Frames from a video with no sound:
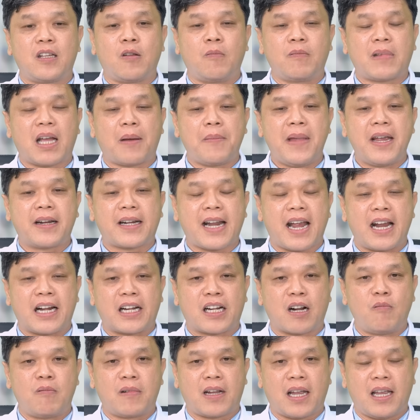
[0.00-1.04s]
chúng ta biết rằng
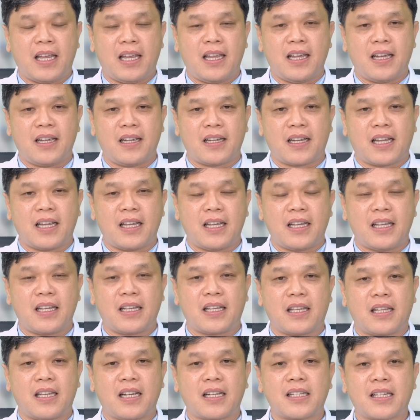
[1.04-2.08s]
trong cái, cái
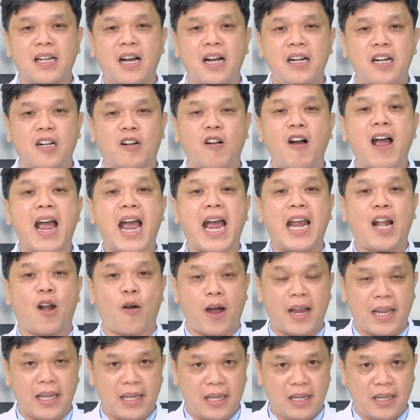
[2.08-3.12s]
chất xơ nó có hai
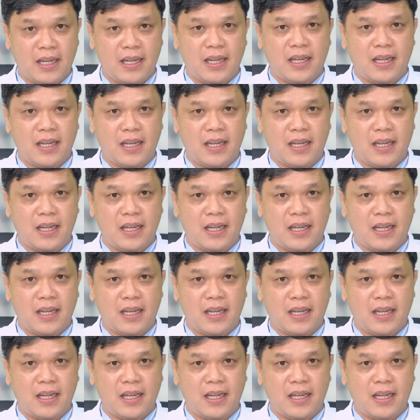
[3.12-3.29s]
loại,